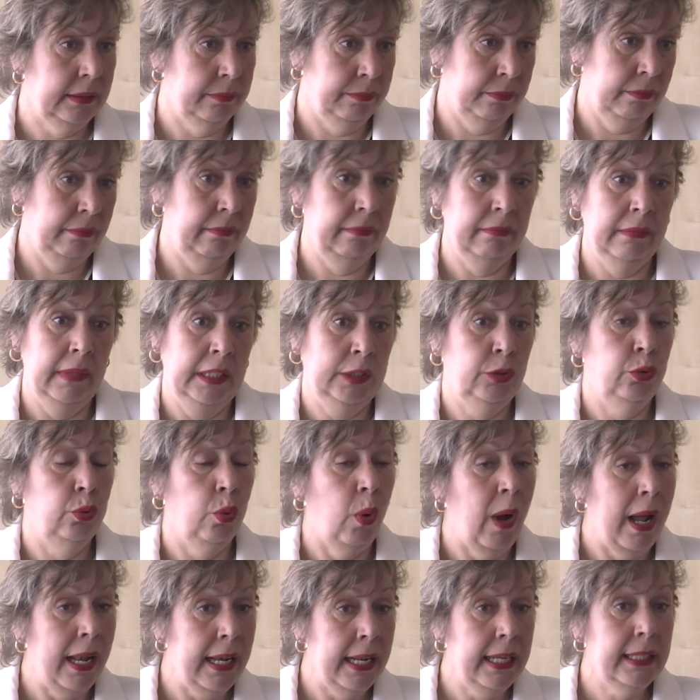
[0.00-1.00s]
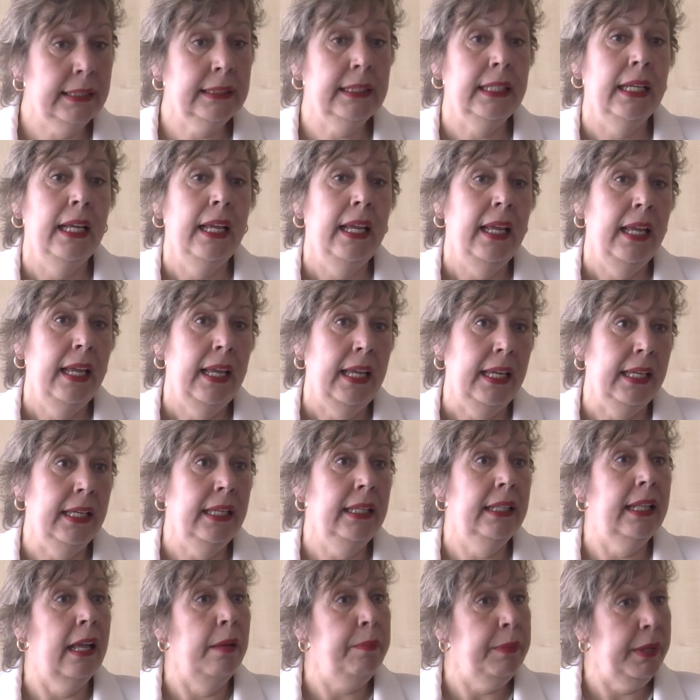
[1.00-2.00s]
mensuales
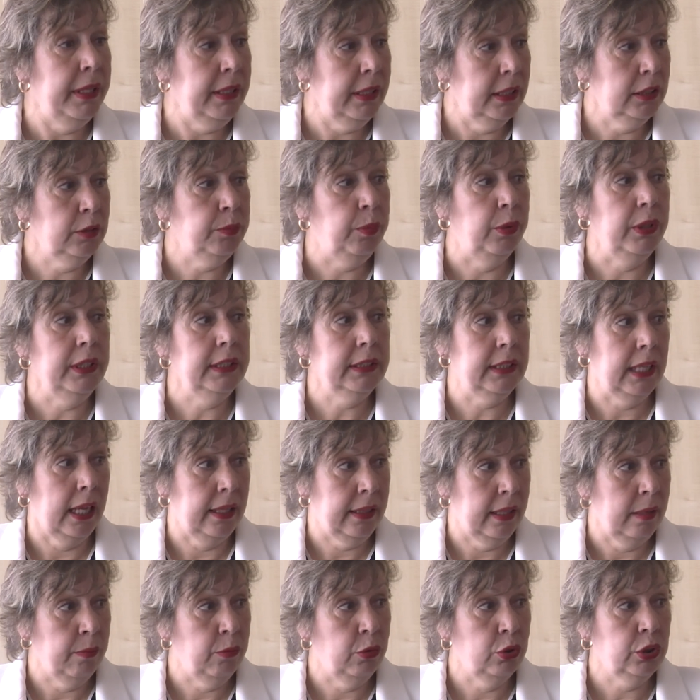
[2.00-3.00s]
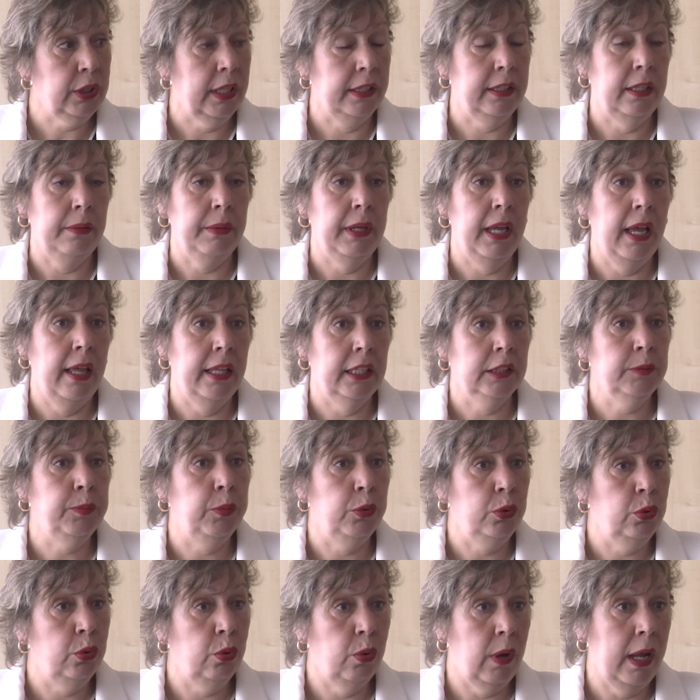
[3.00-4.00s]
y también después hacemos actividades
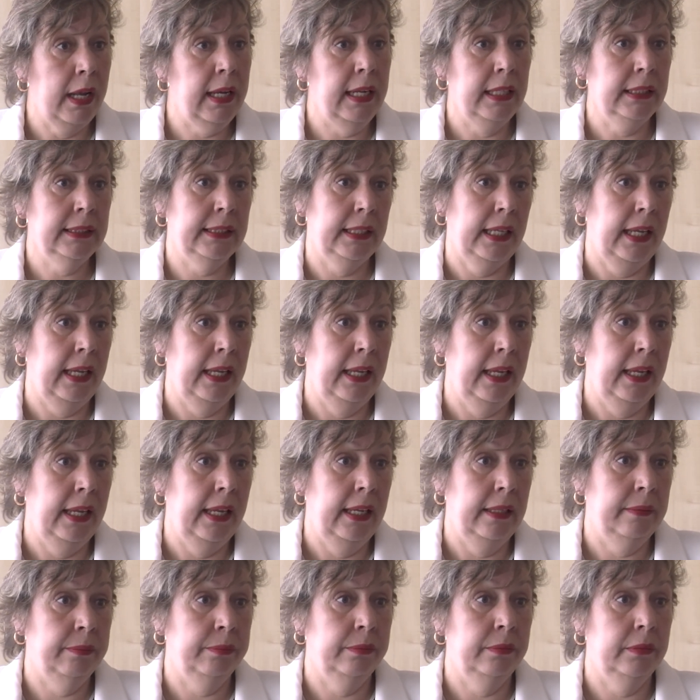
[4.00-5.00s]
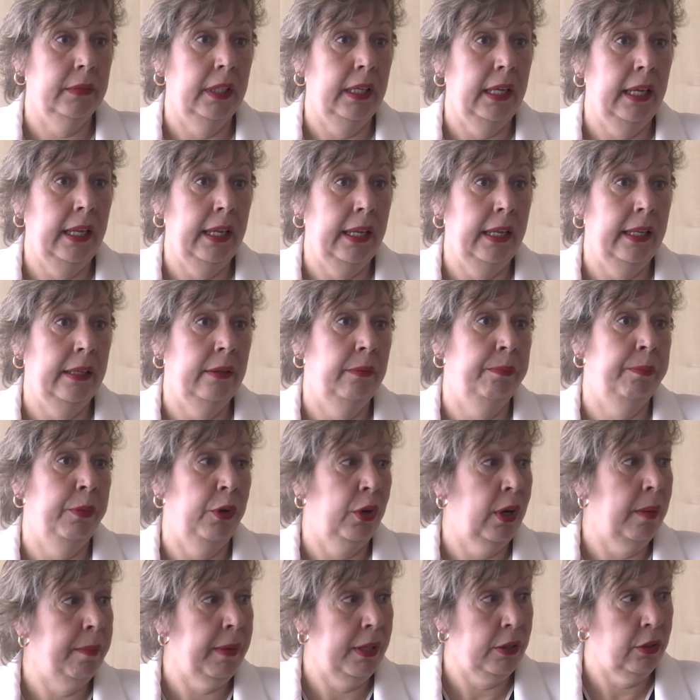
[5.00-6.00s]
puntuales en, en
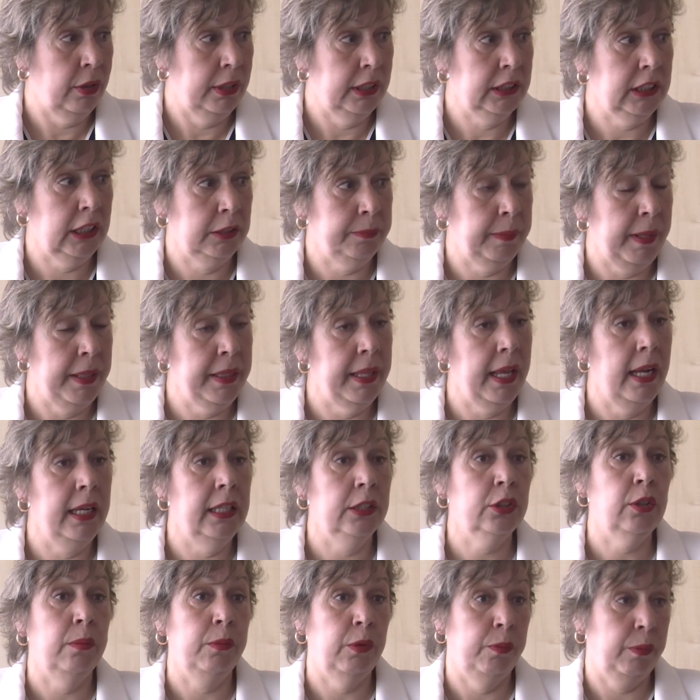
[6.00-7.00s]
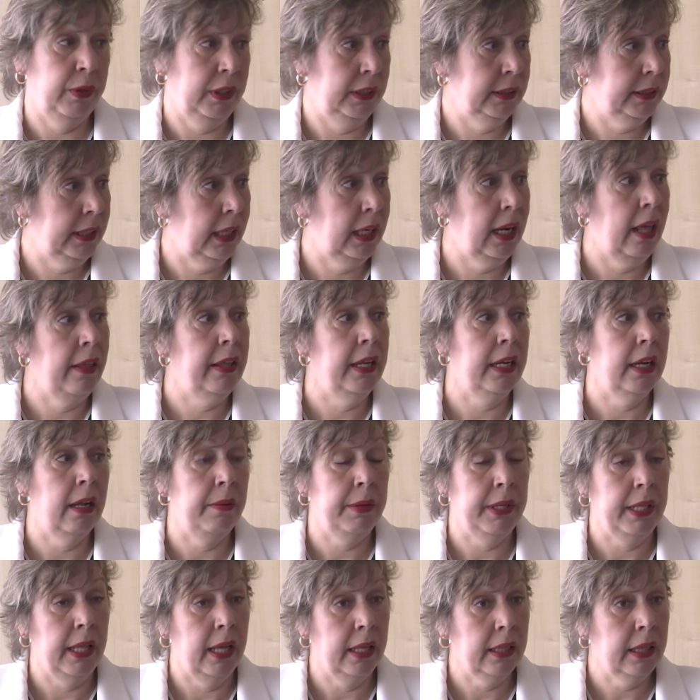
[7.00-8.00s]
programaciones especiales como pueden ser la de
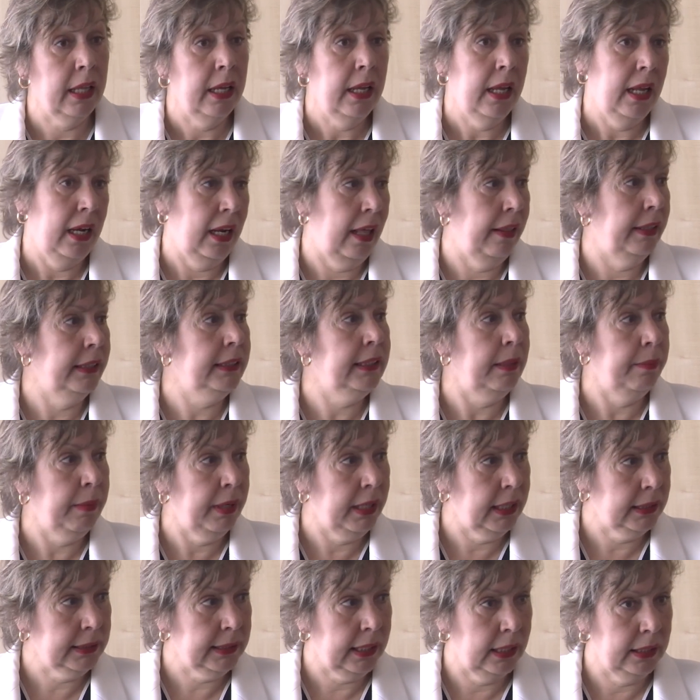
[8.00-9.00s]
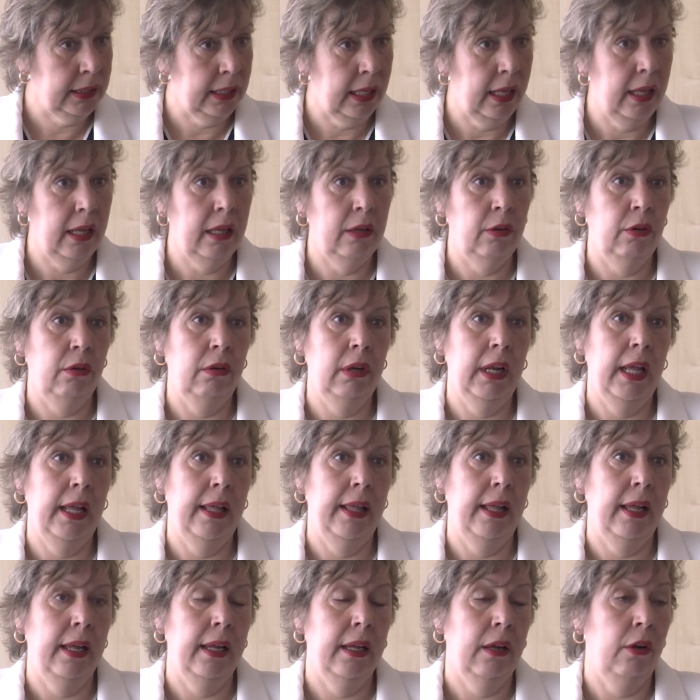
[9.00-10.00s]
Navidad la de Semana Santa o
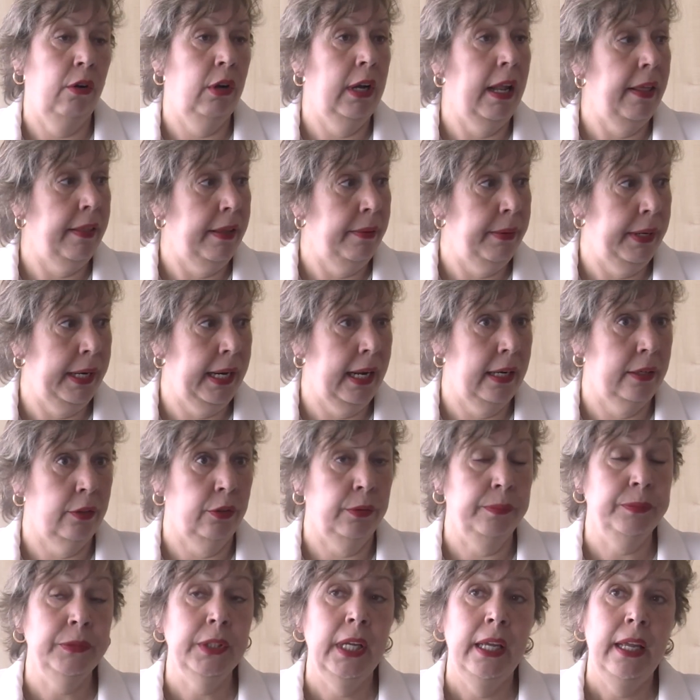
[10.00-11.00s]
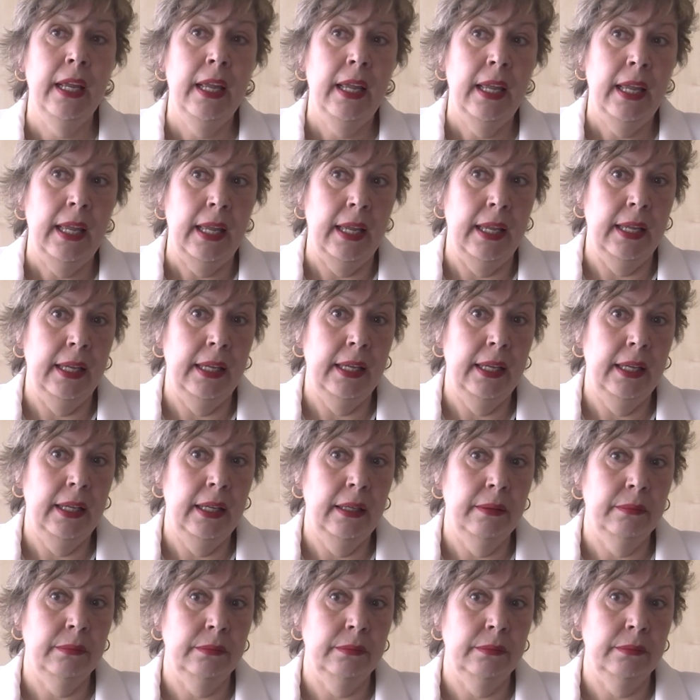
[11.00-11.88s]
la, o la de verano. Eh,